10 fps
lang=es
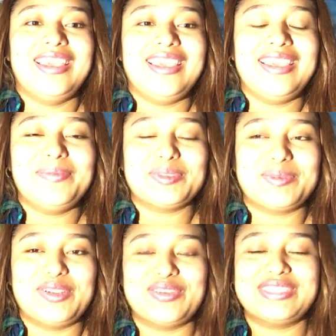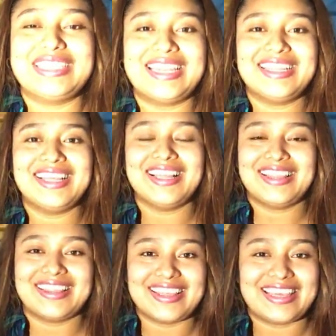Y pues bueno, se
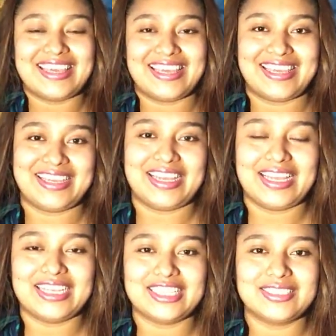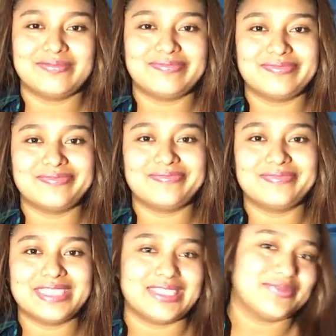trata de que,
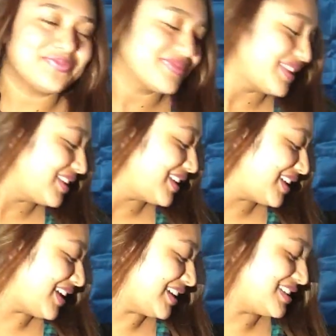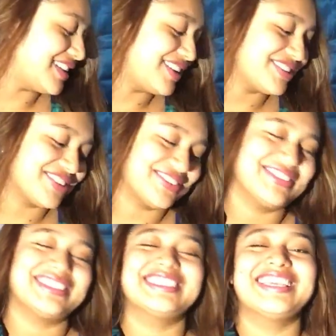bueno, aquí están los
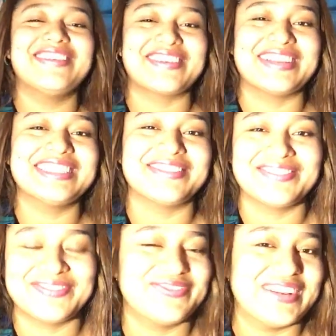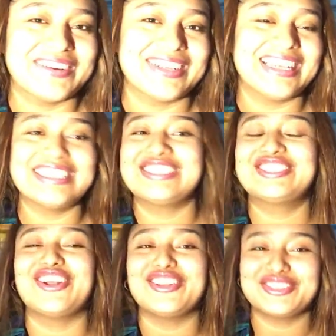jocotes. Qué vergüenza, pero
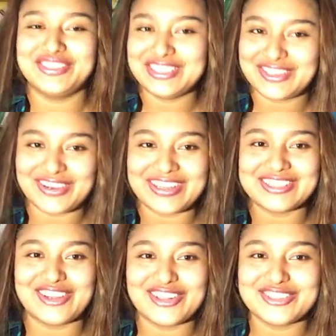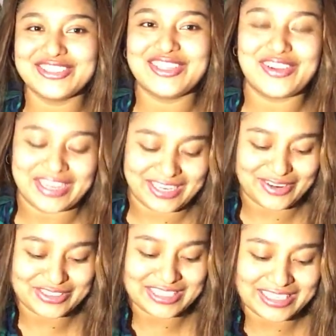son los únicos, son los únicos que
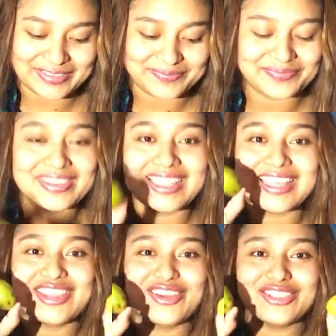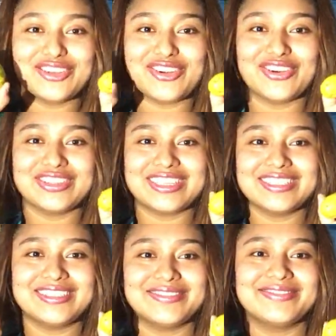conseguí. Dos jocotes.